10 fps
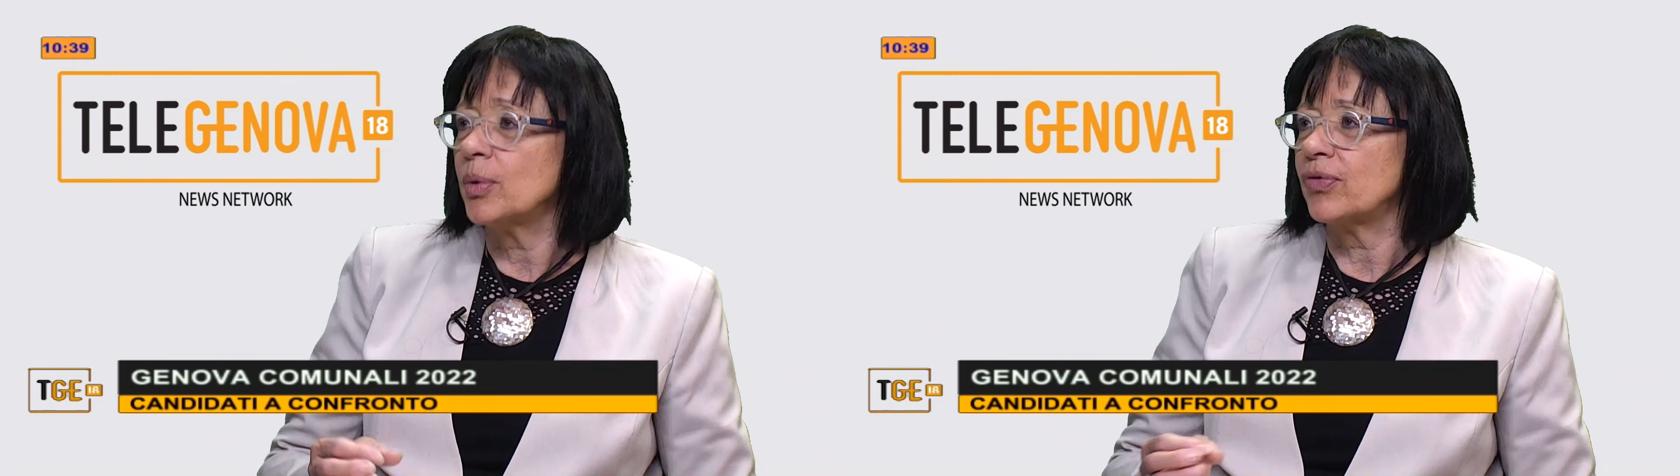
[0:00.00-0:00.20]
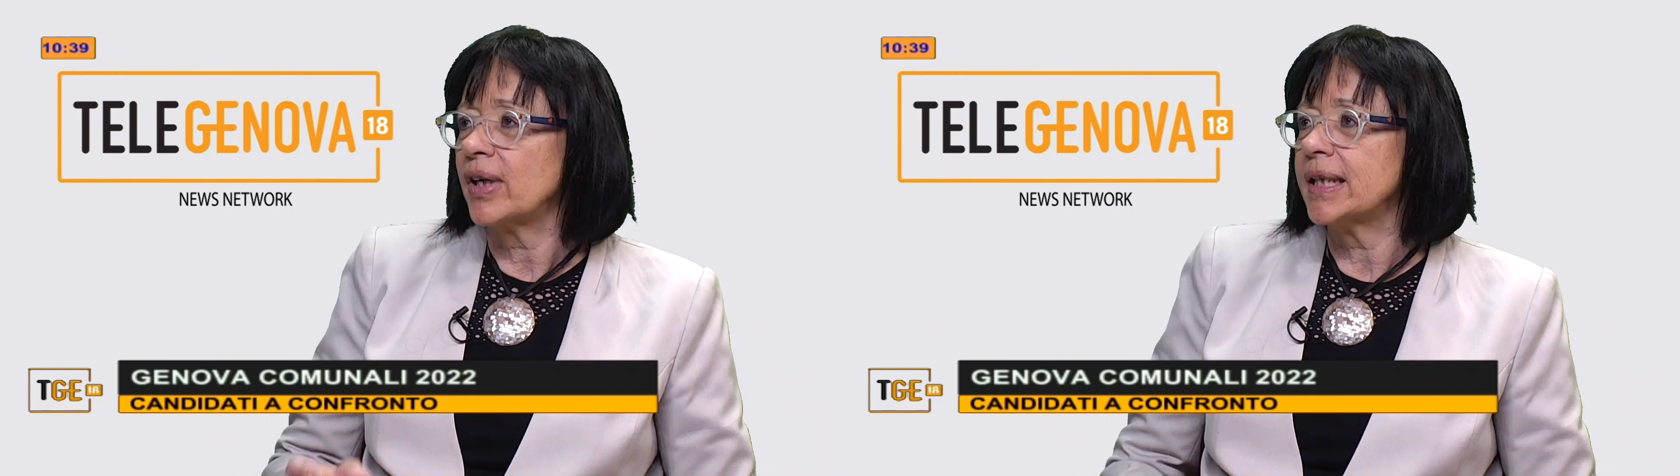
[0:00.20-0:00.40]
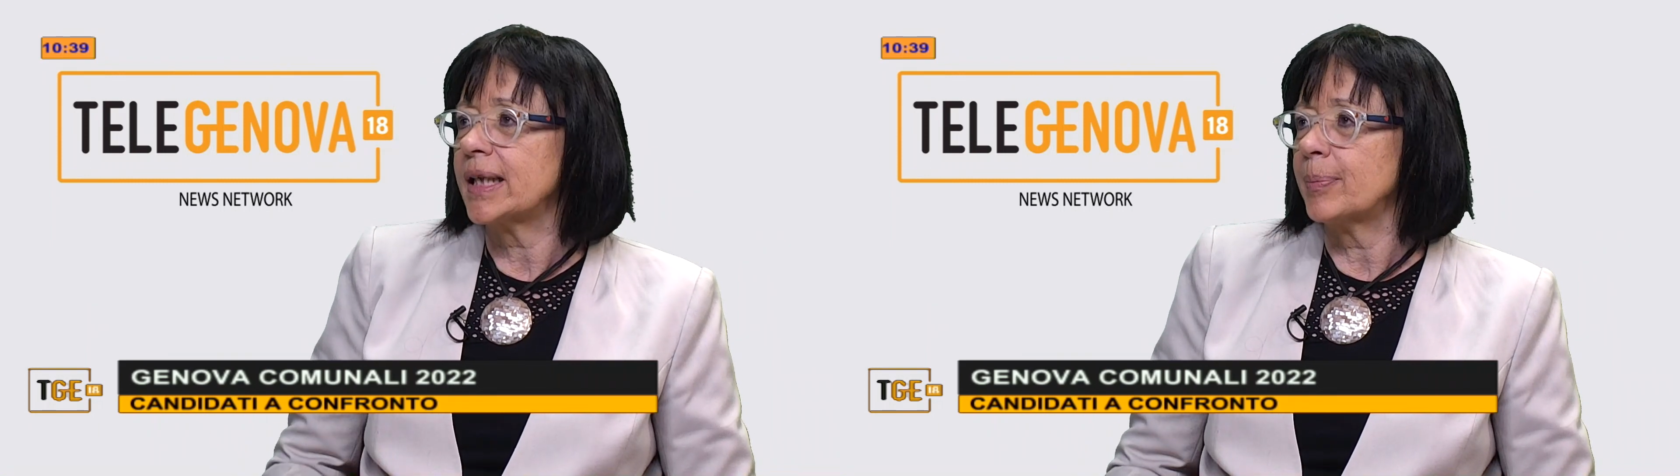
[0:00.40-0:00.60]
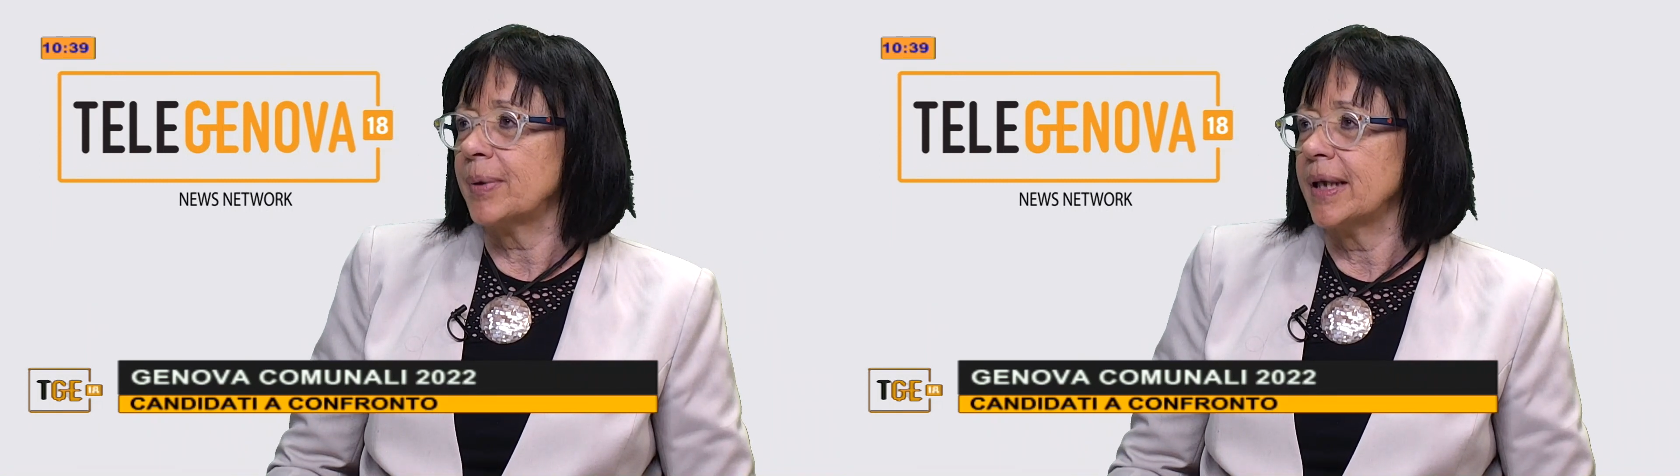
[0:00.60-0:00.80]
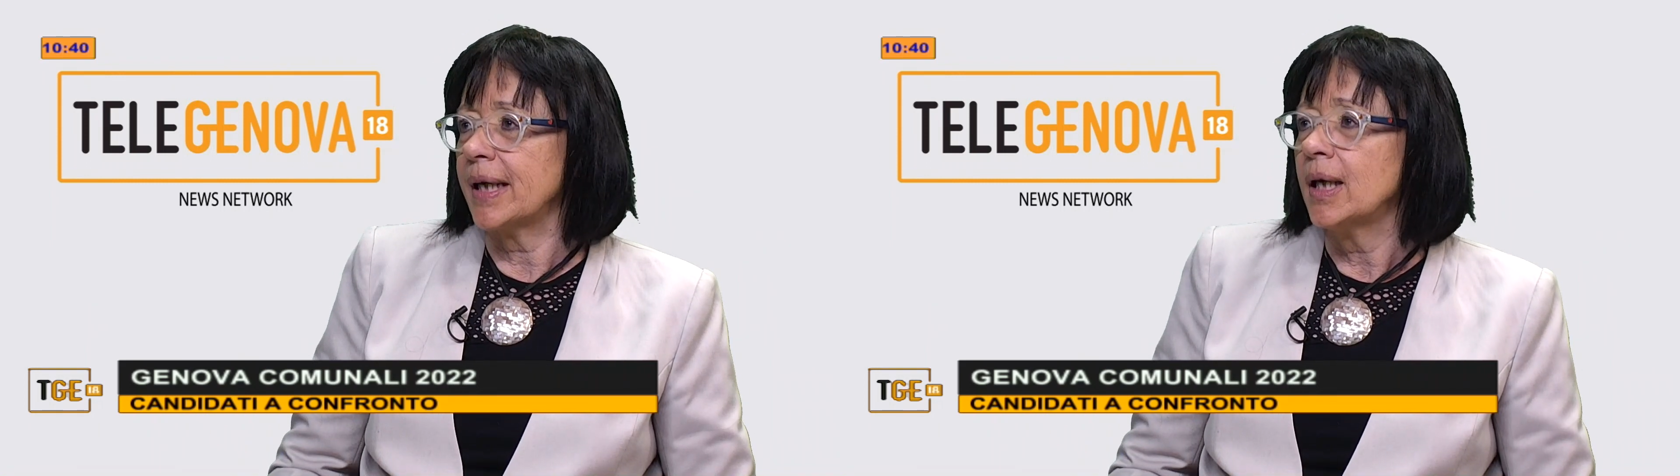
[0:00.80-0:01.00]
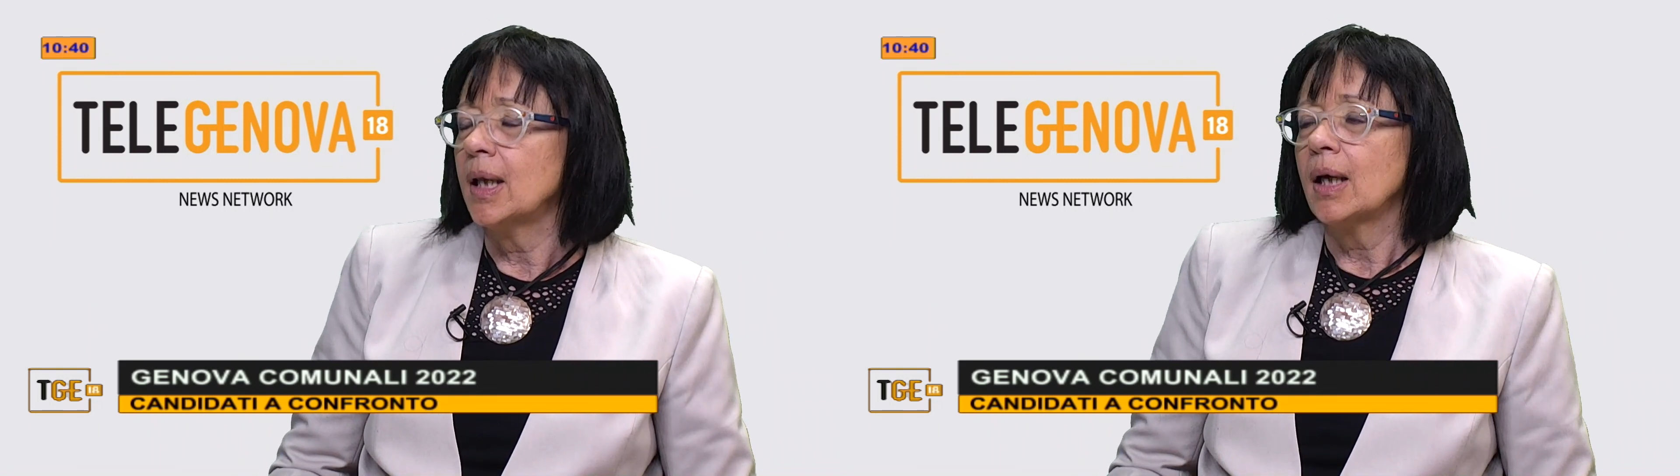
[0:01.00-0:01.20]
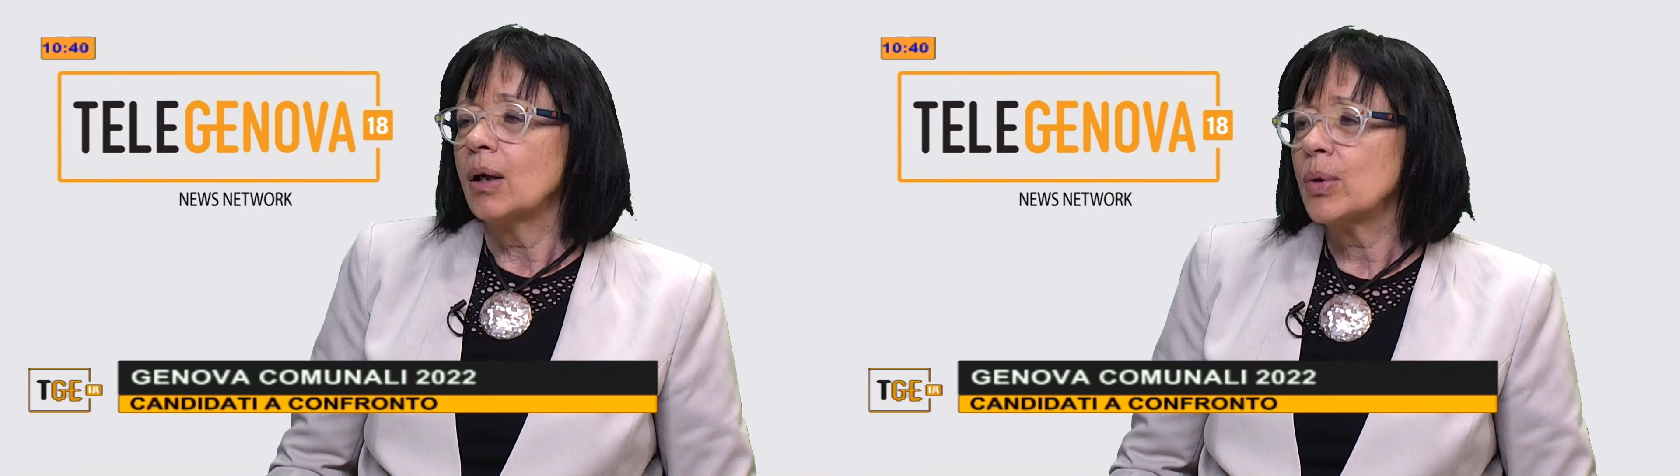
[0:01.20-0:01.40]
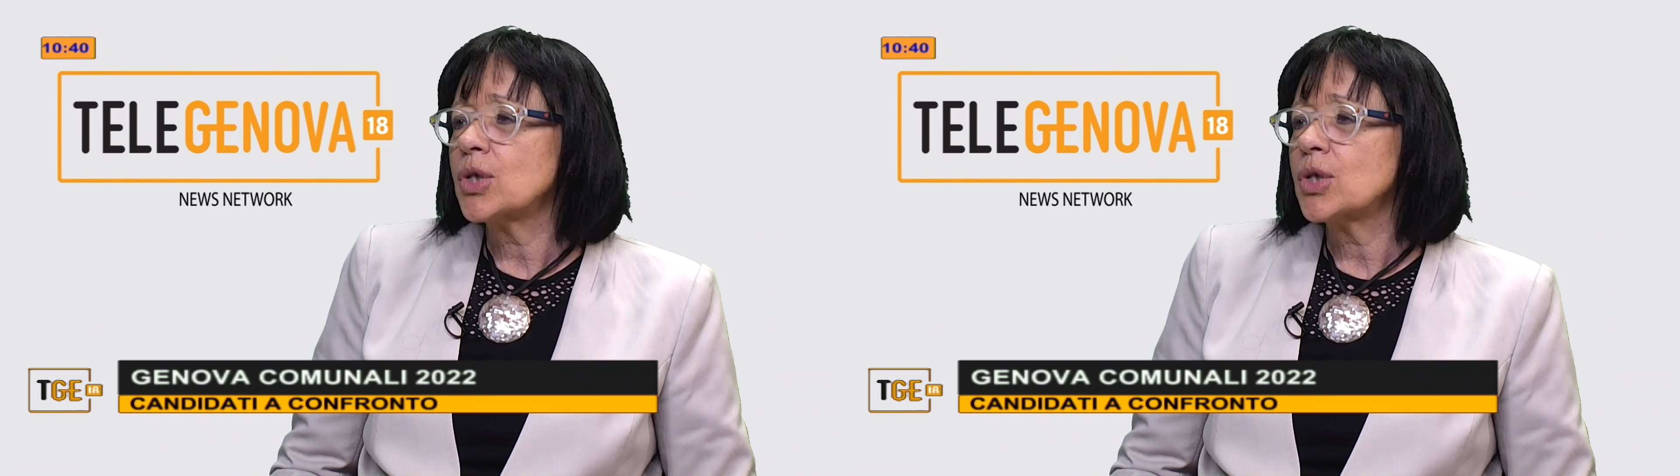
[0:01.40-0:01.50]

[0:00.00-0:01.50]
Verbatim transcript: per fargli capire